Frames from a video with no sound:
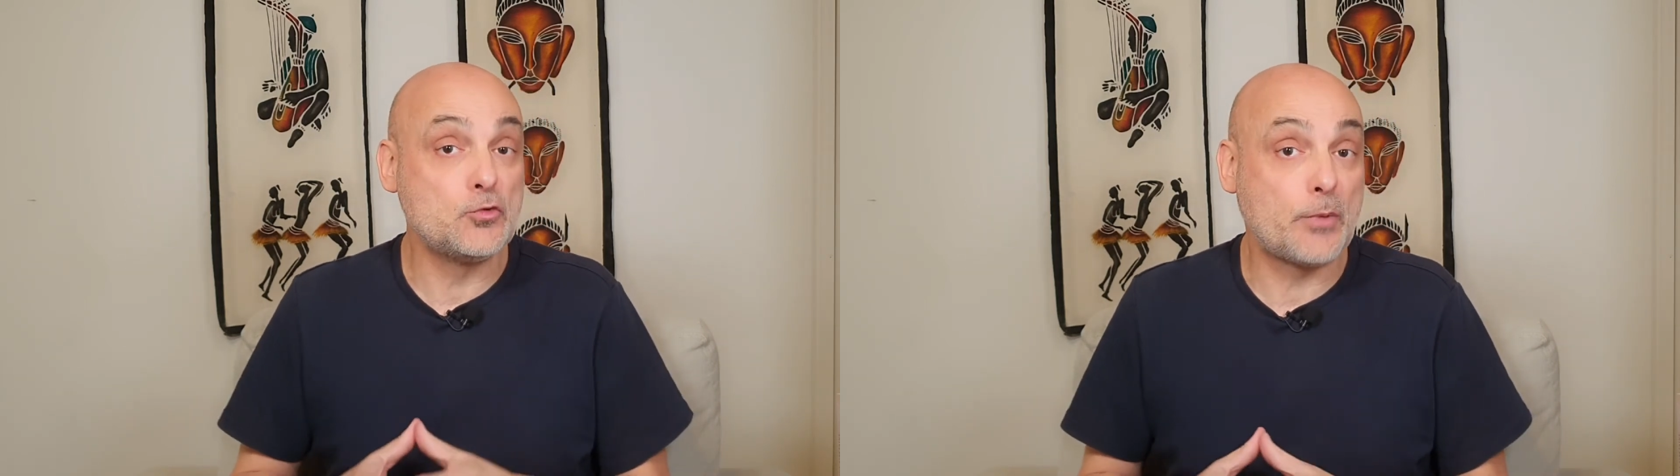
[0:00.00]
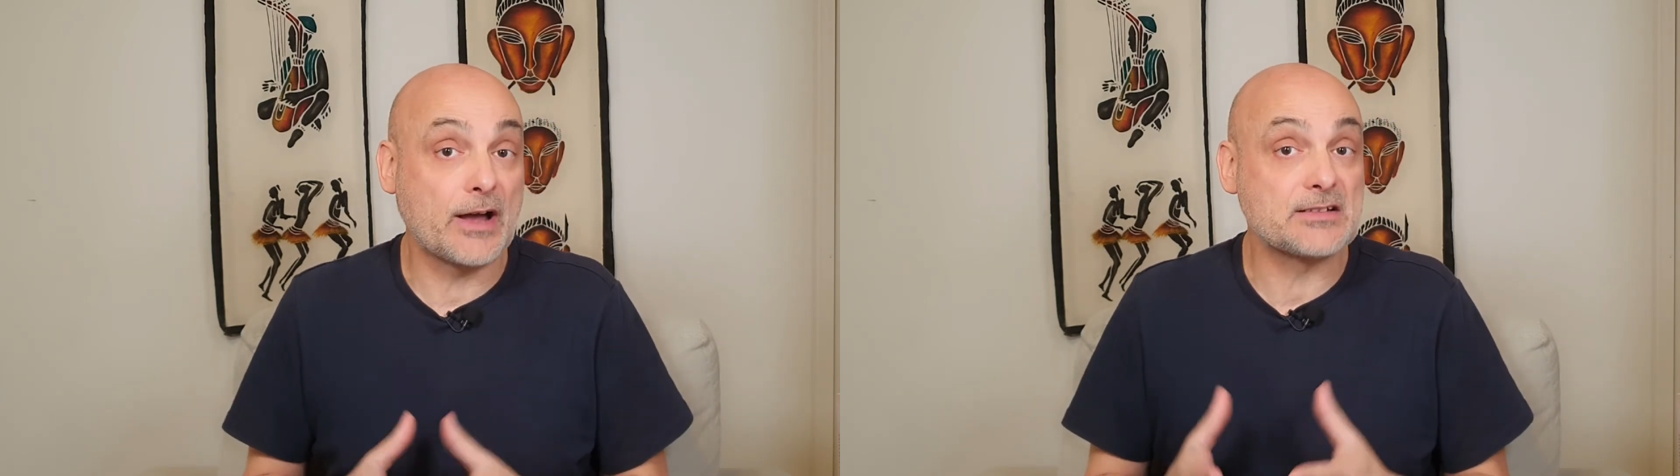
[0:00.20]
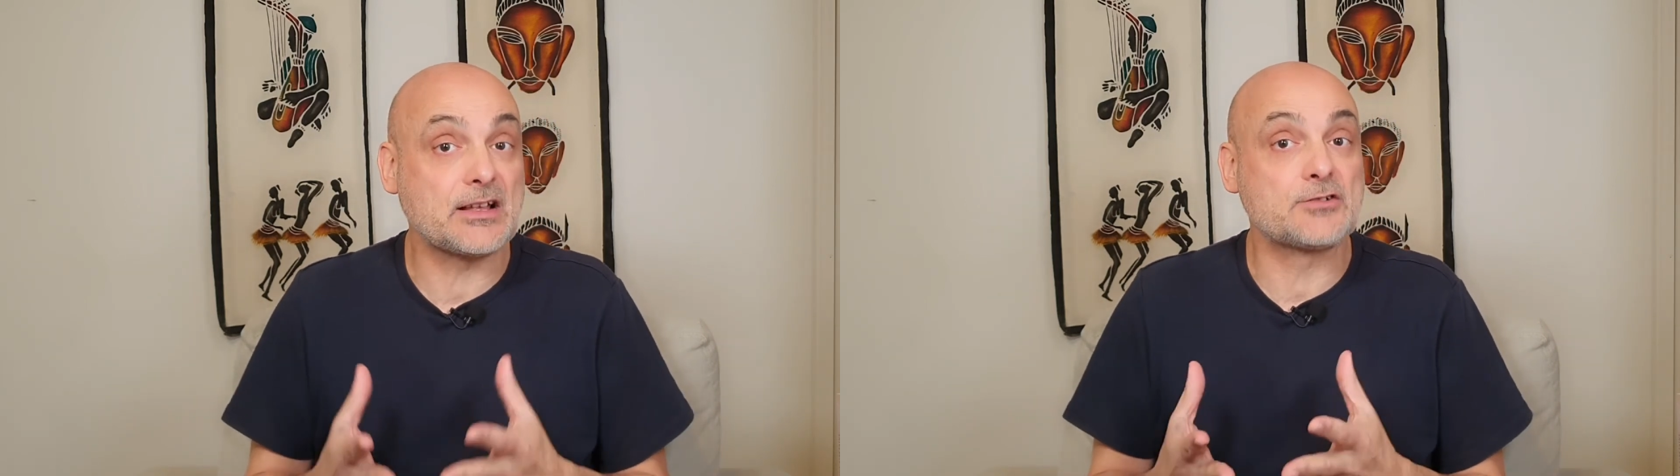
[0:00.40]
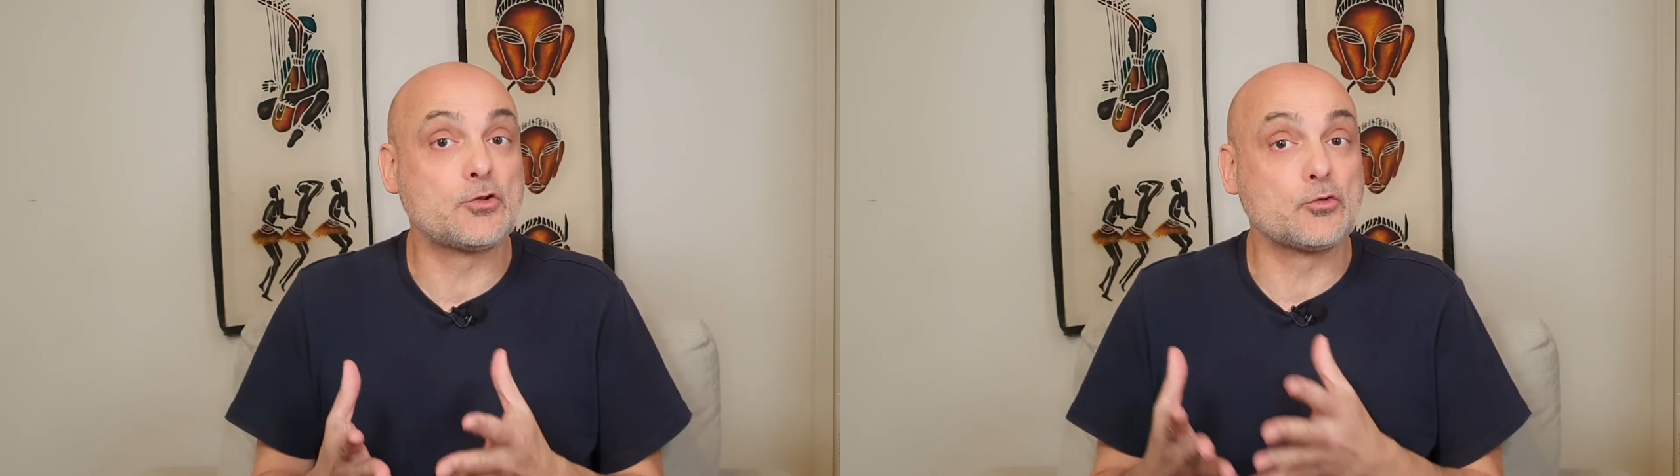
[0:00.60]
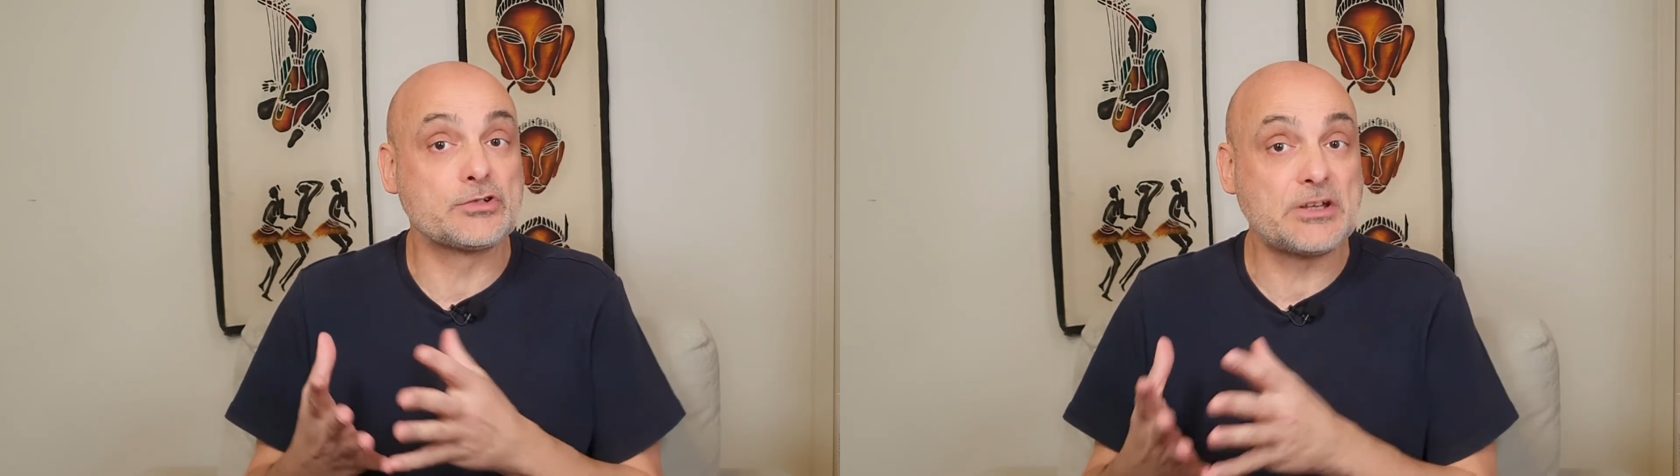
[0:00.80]
par
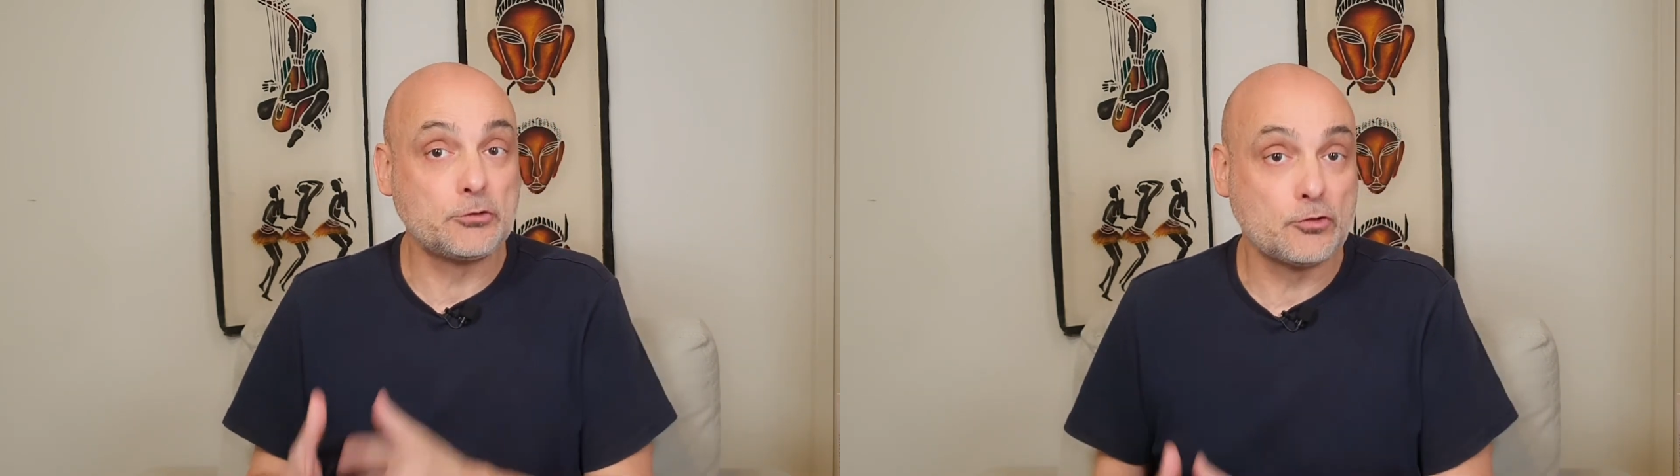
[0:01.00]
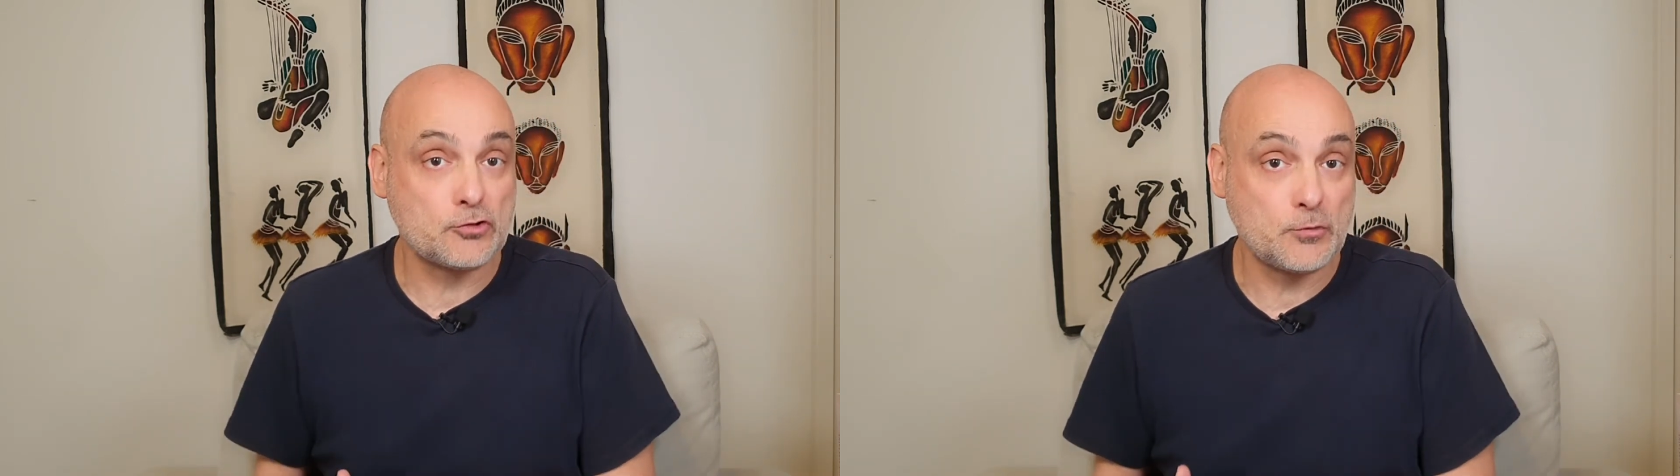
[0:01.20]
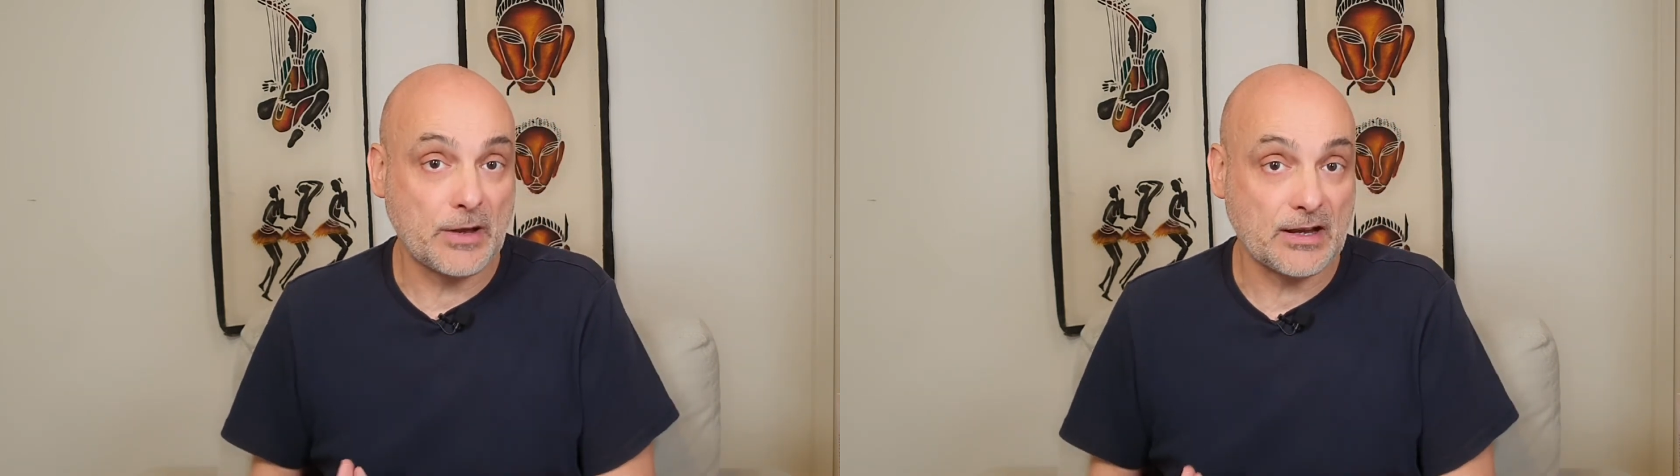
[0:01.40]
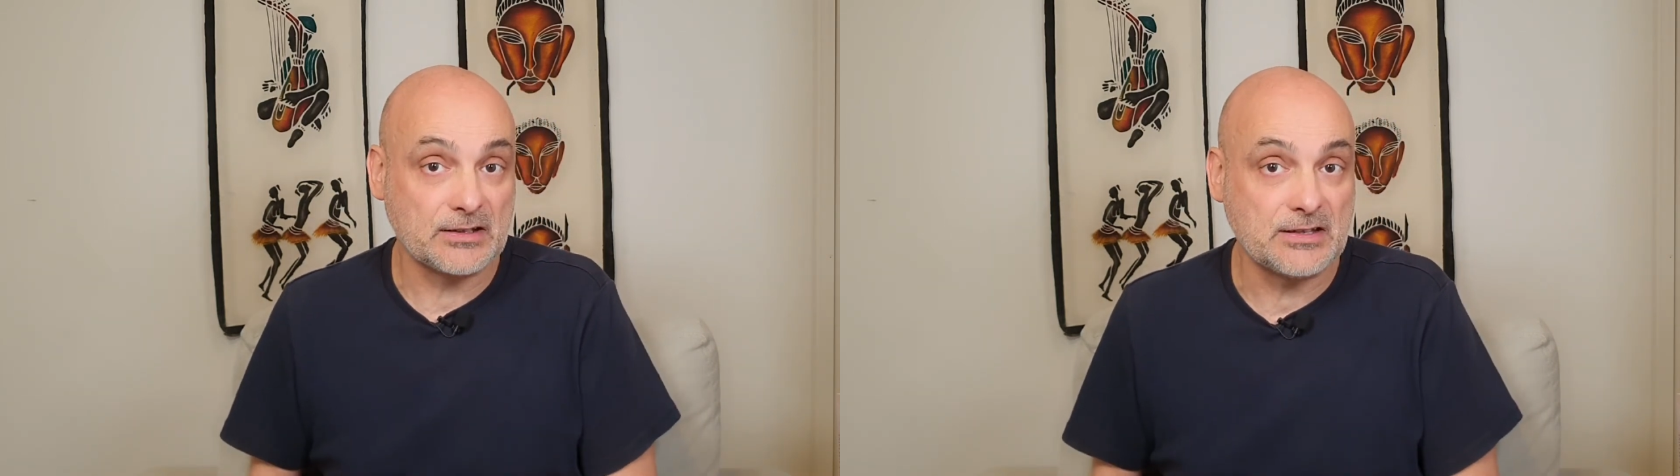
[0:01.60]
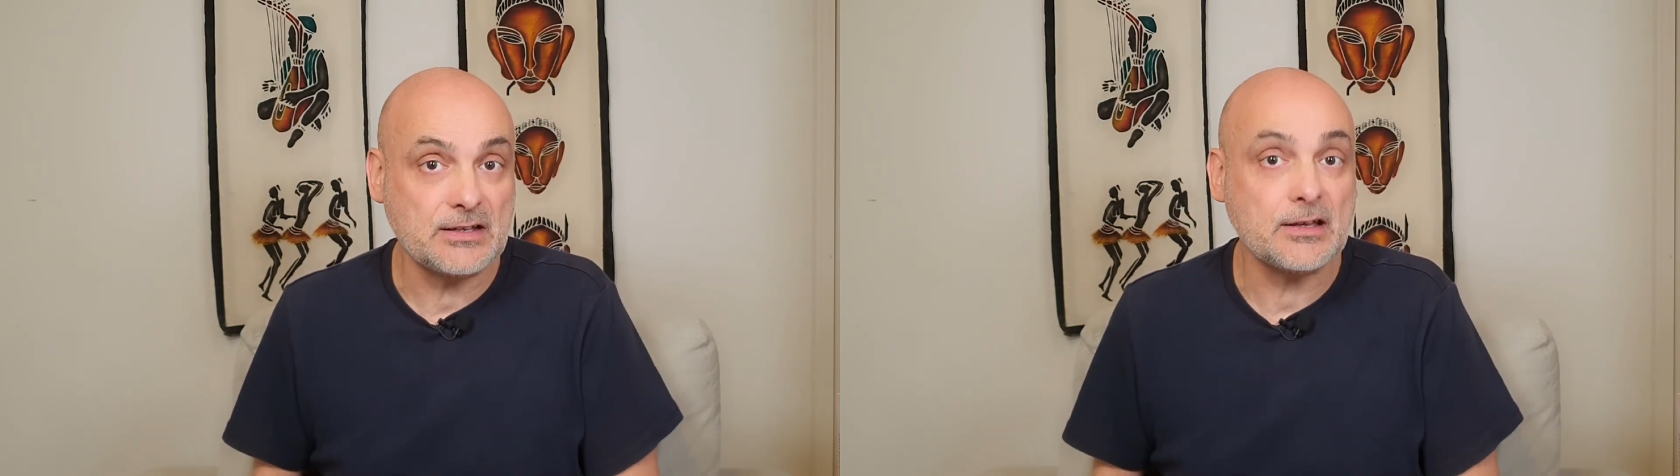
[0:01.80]
extraction au CO2
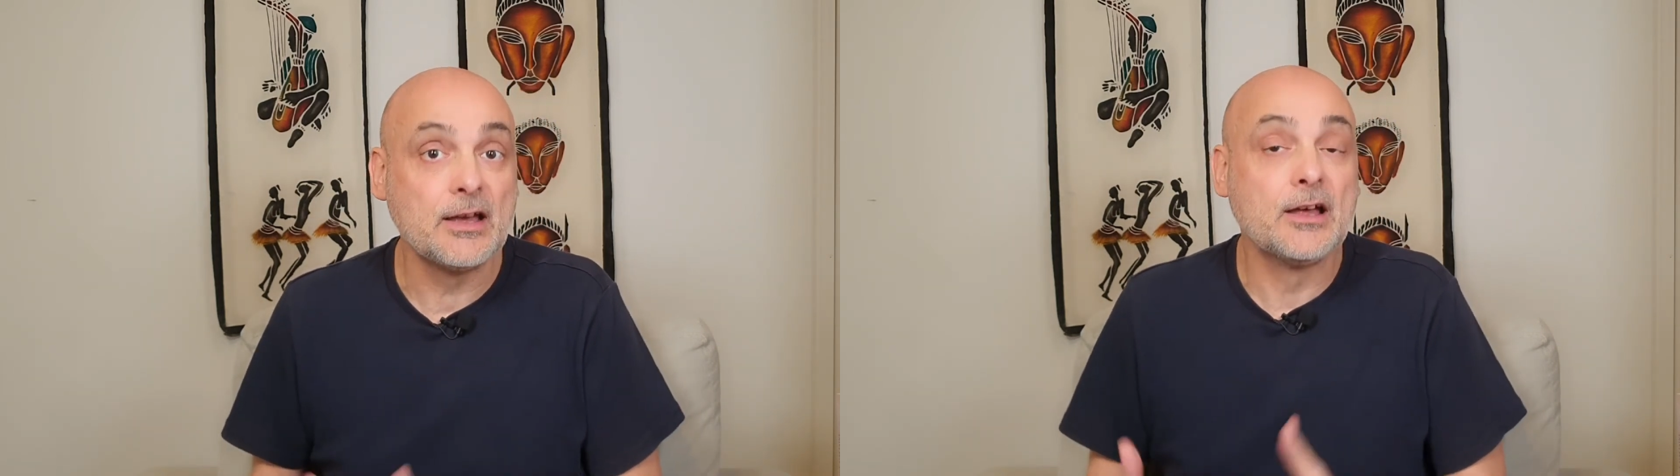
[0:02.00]
supercritique